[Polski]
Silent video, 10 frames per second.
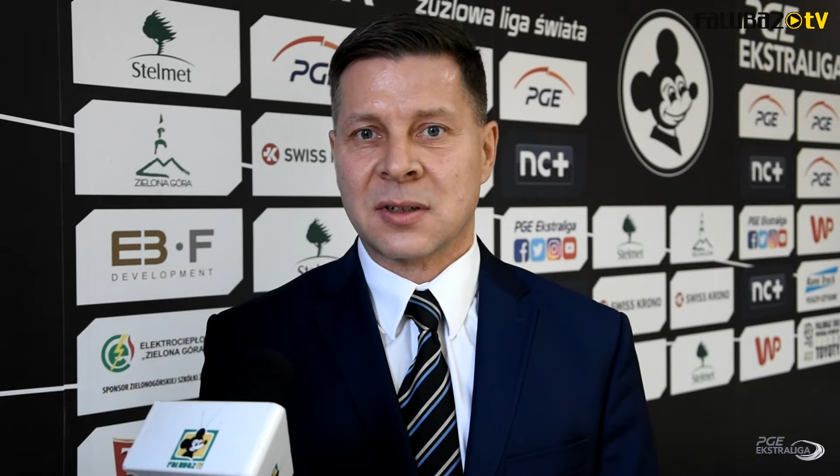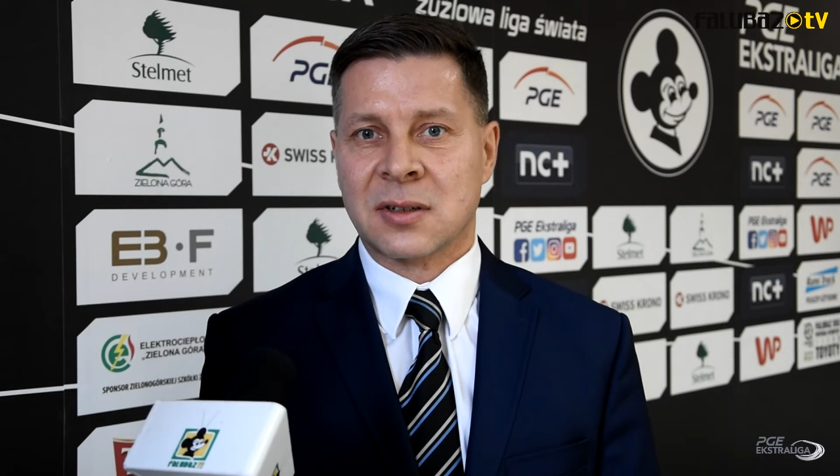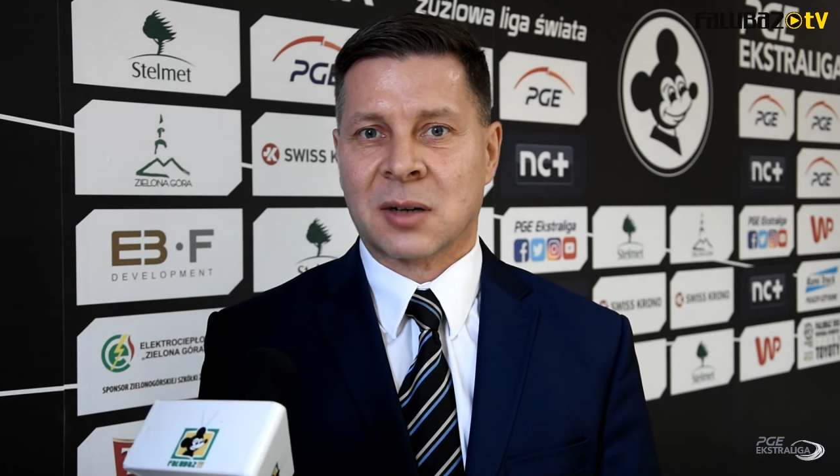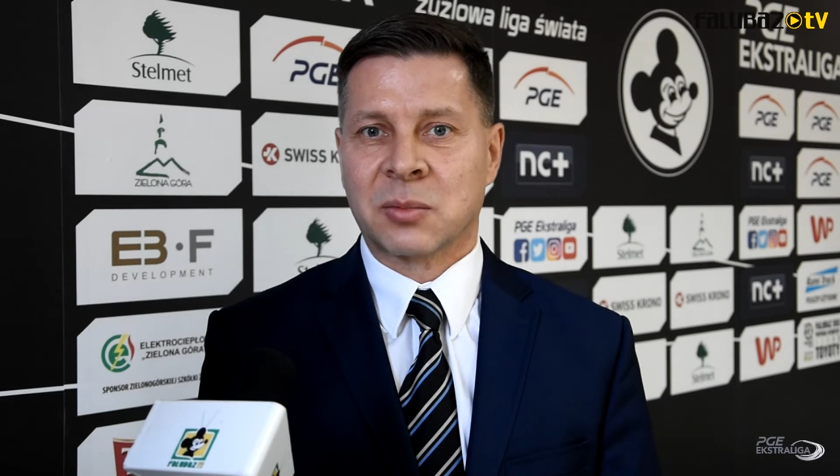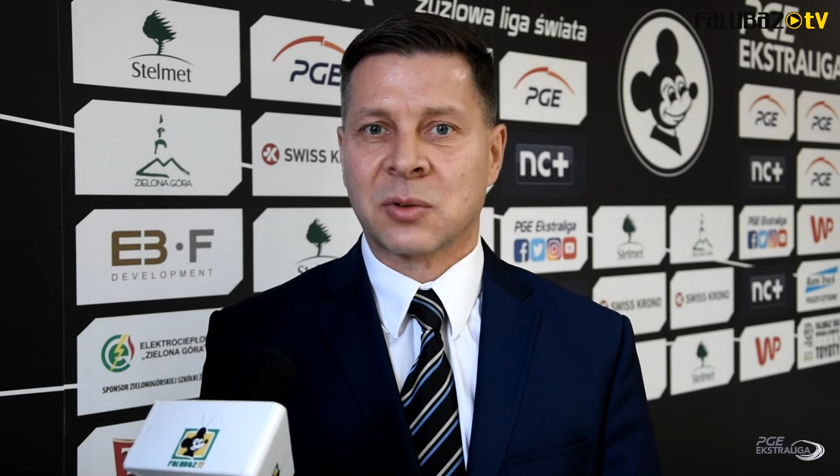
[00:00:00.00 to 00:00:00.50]

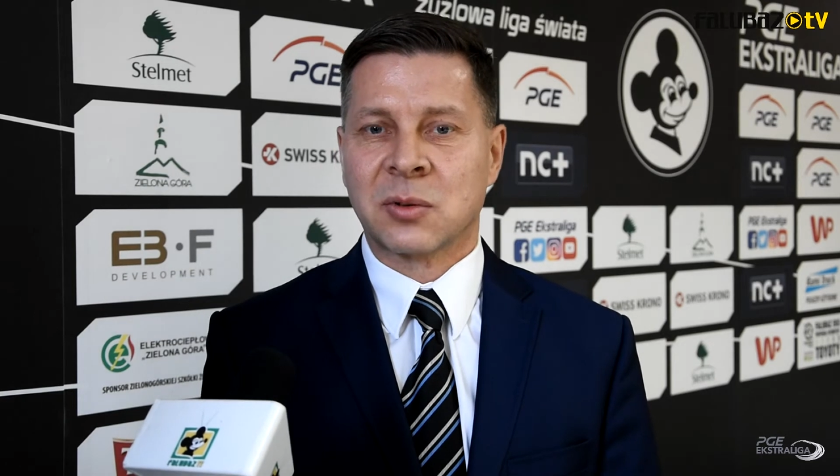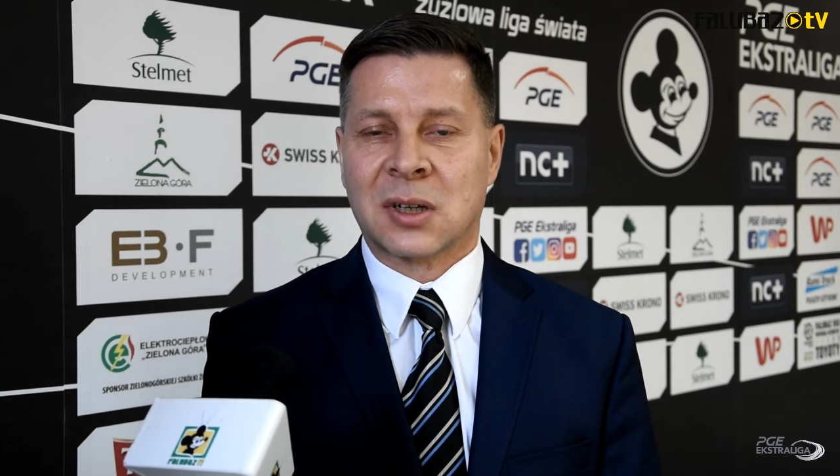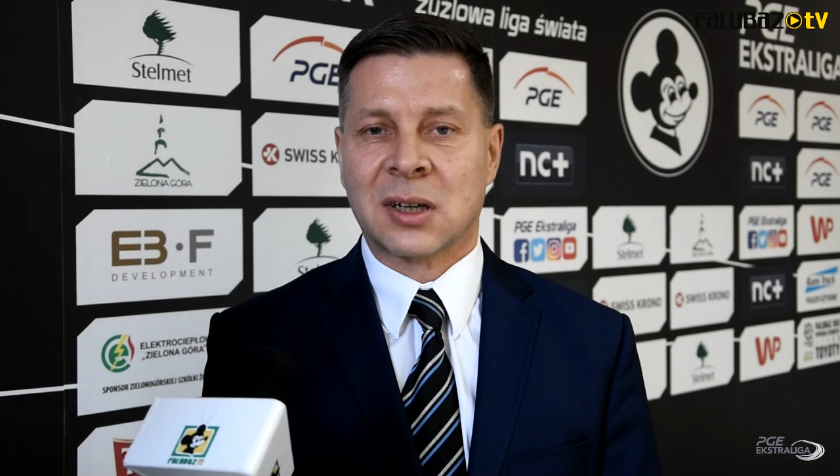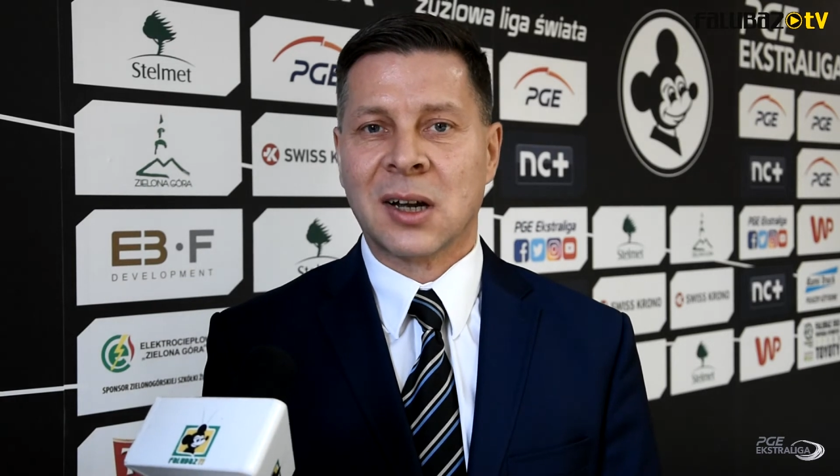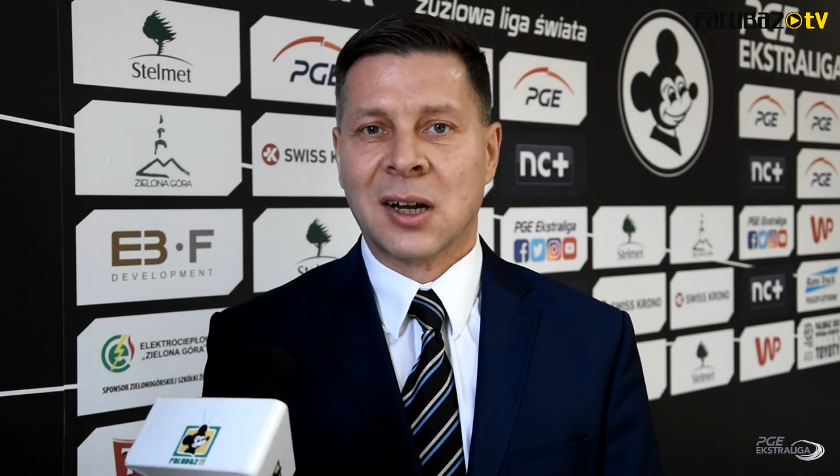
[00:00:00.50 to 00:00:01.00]
więc jakby
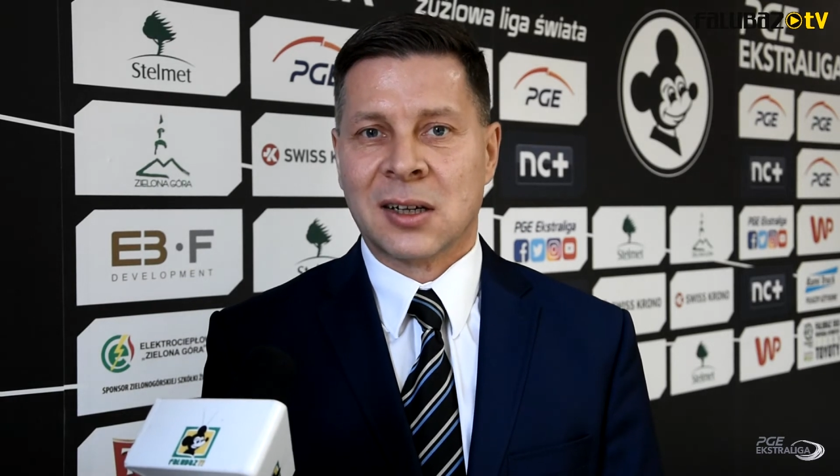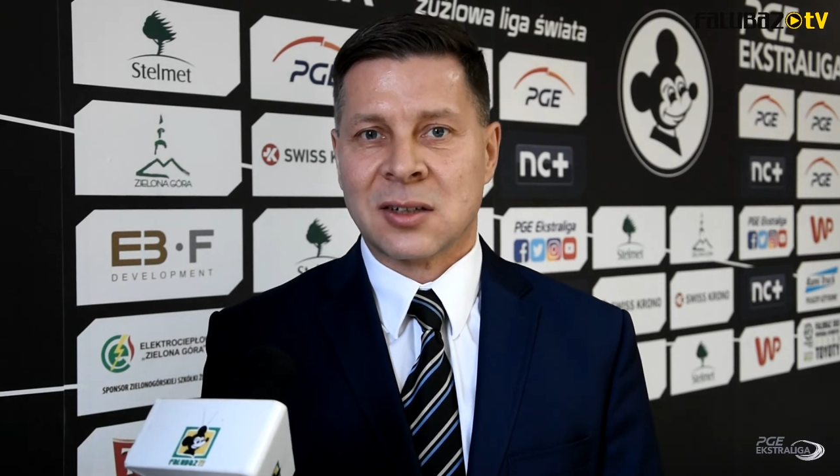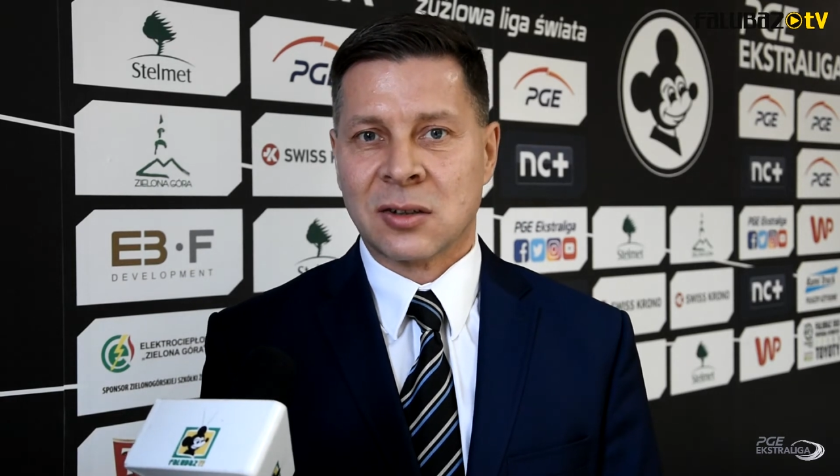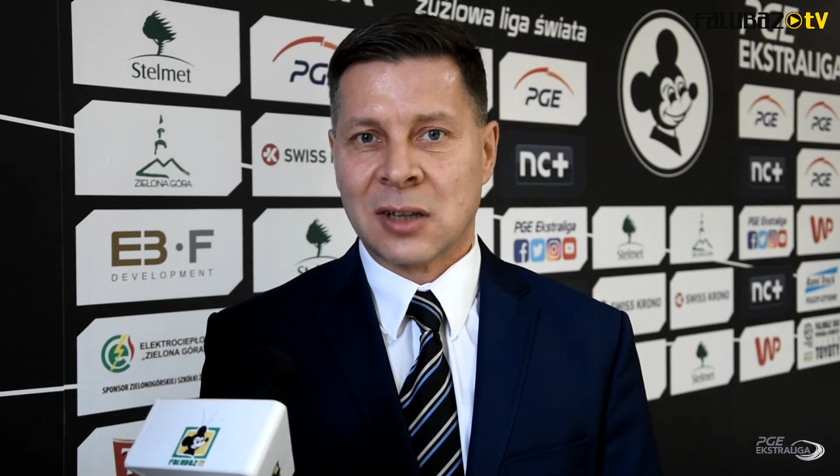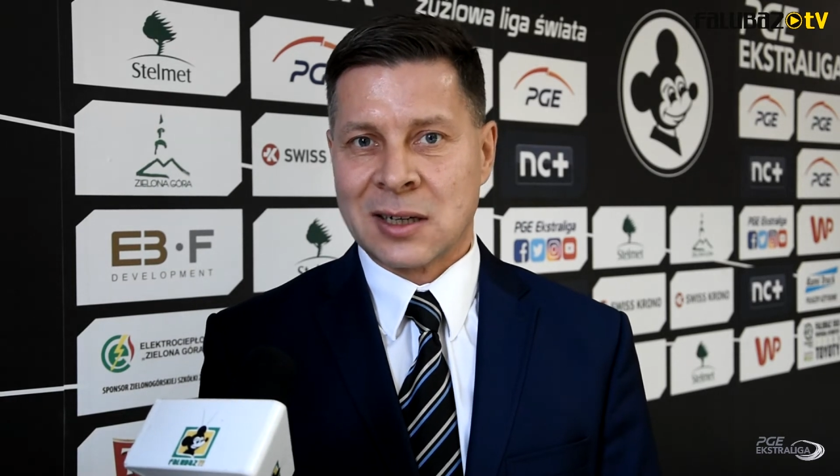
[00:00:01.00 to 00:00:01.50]
tutaj
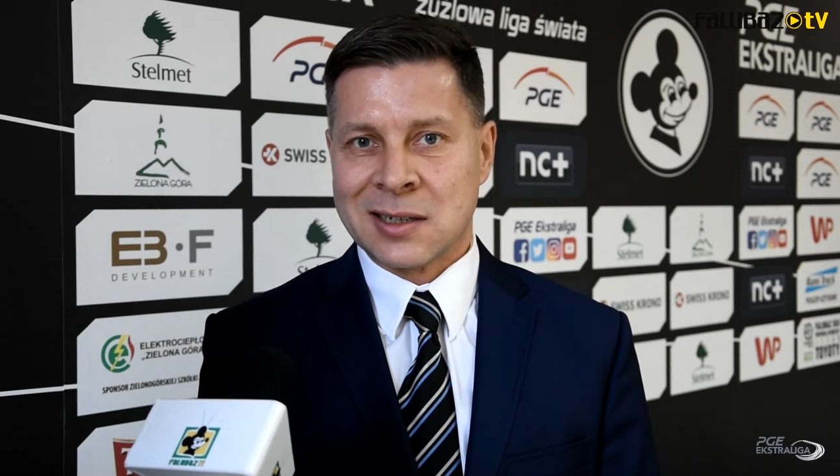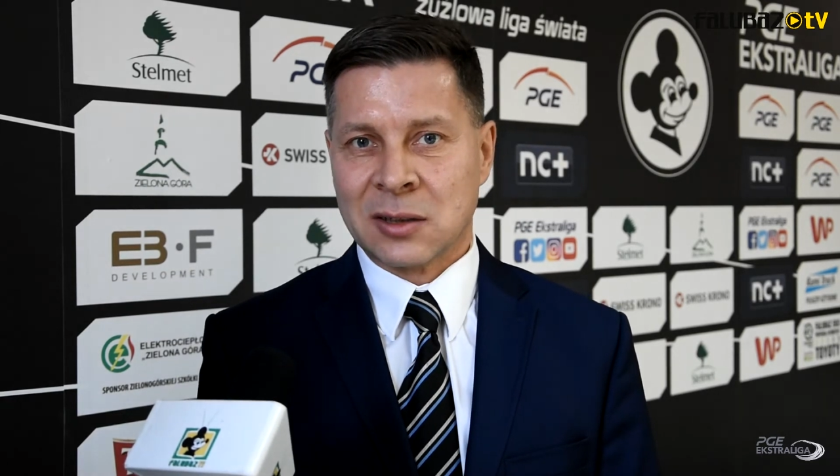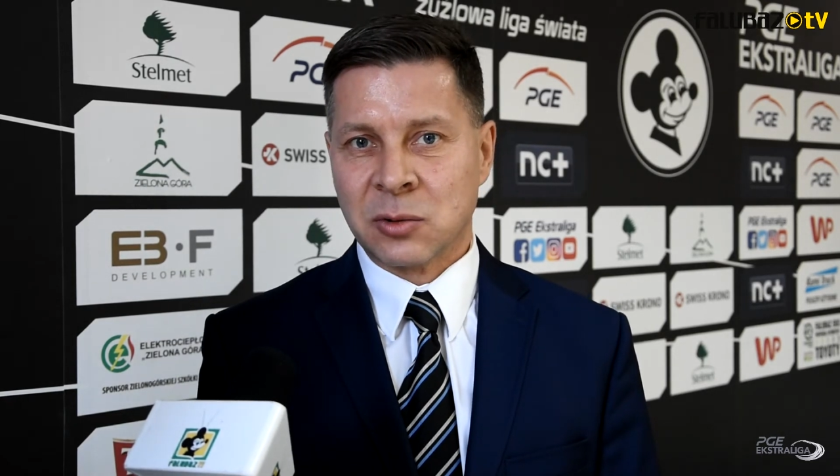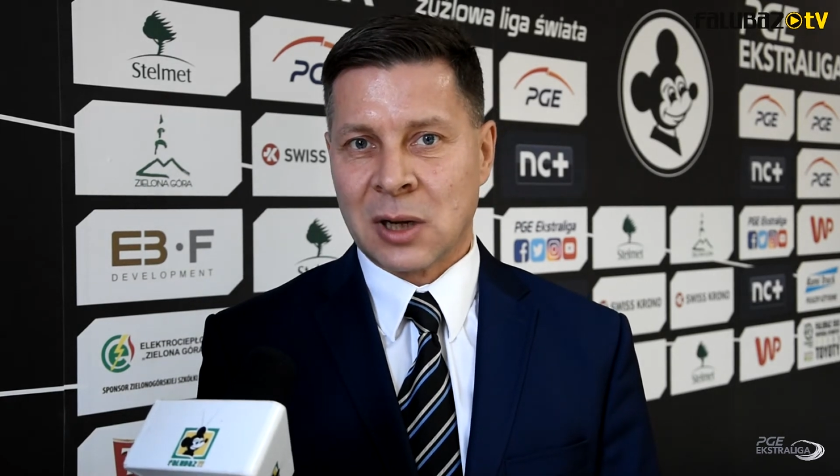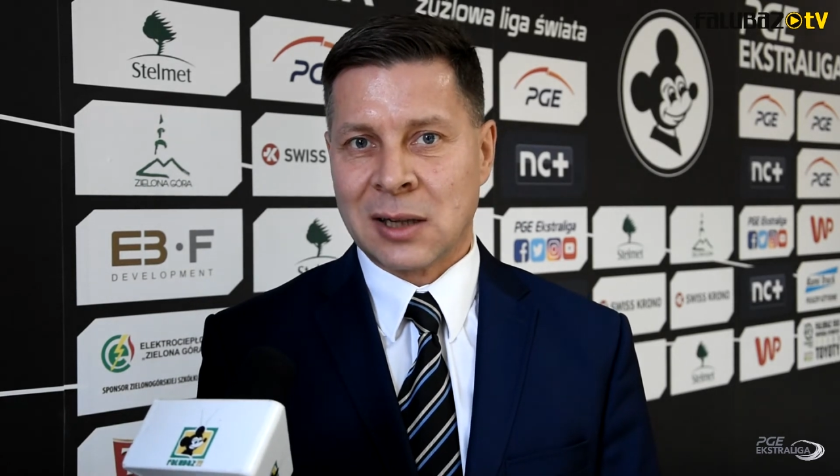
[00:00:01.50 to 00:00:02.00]
jest to dla
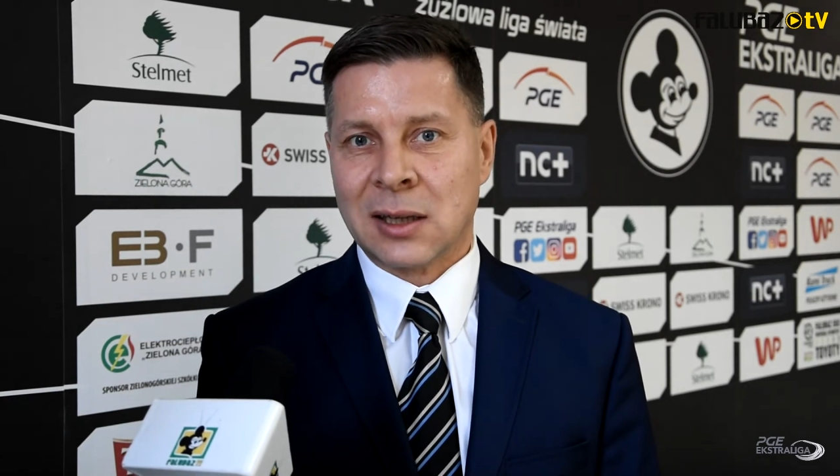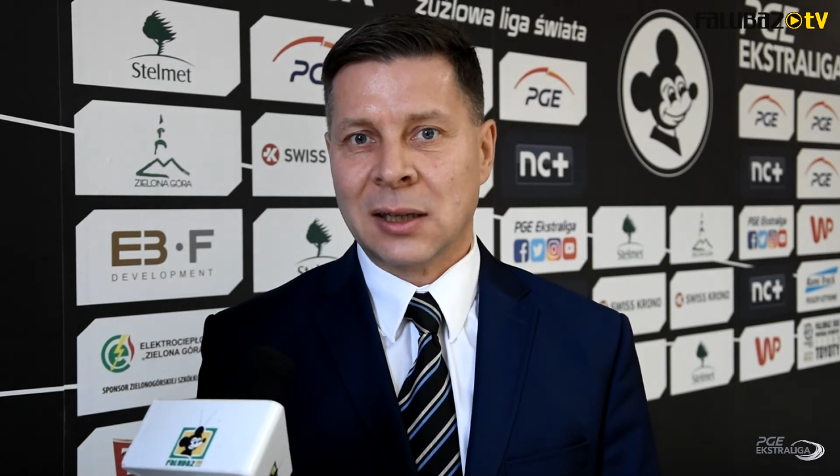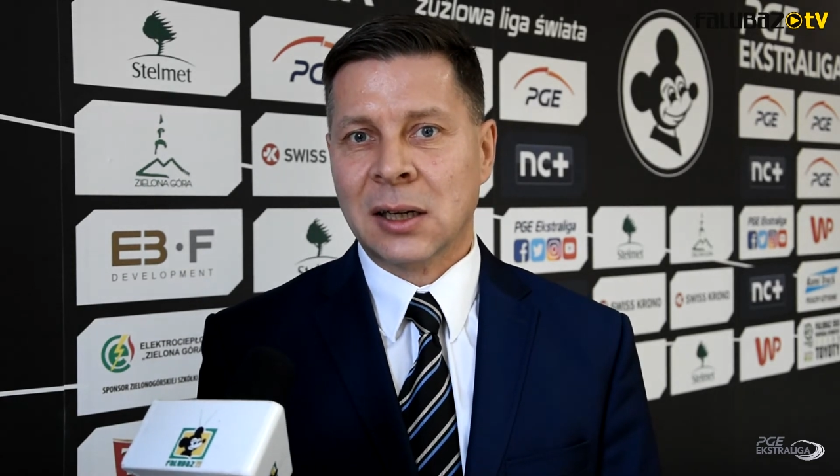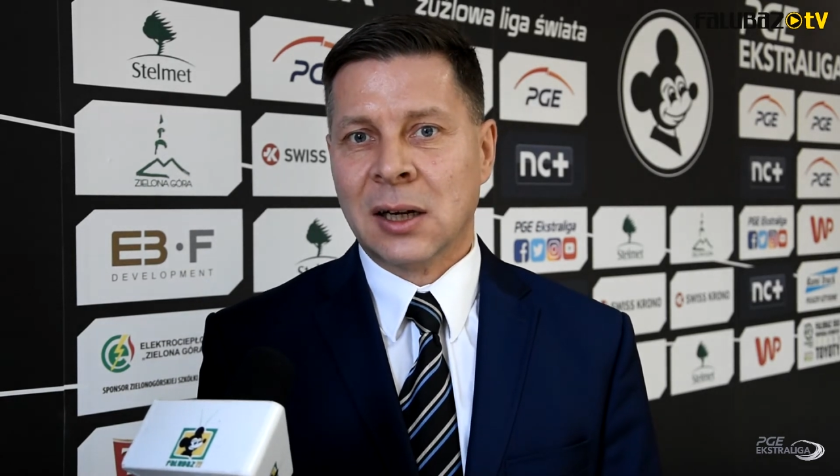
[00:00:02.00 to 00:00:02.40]
nas naturalne.